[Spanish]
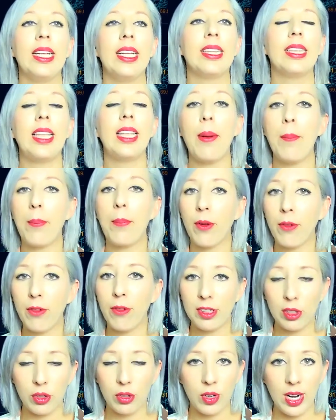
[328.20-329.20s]
tan
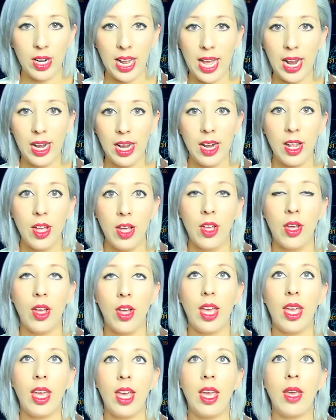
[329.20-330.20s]
profesional,
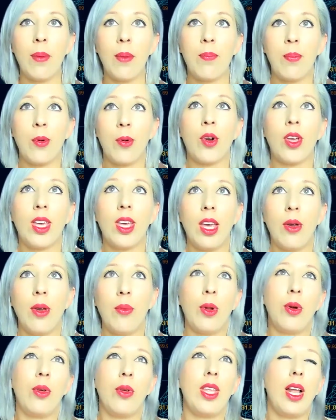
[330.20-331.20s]
eh, porque,
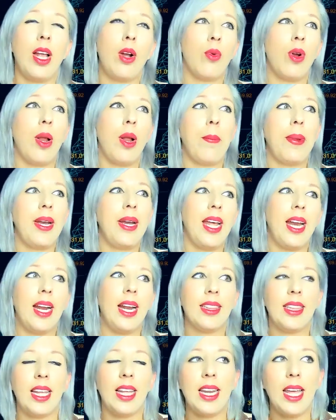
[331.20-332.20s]
bueno, de alguna
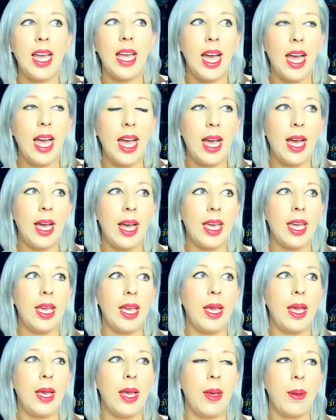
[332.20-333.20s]
manera tenía...
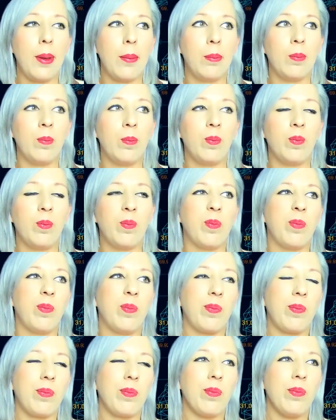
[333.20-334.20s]
Em,
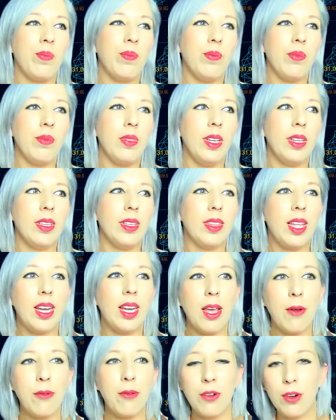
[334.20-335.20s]

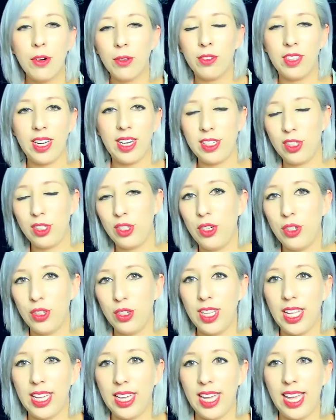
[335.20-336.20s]
tenía frustración
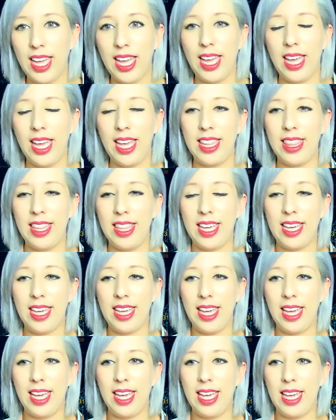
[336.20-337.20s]
de que, de
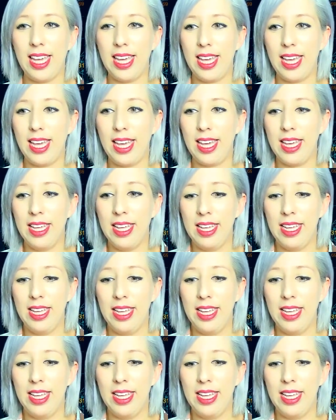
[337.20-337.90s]
que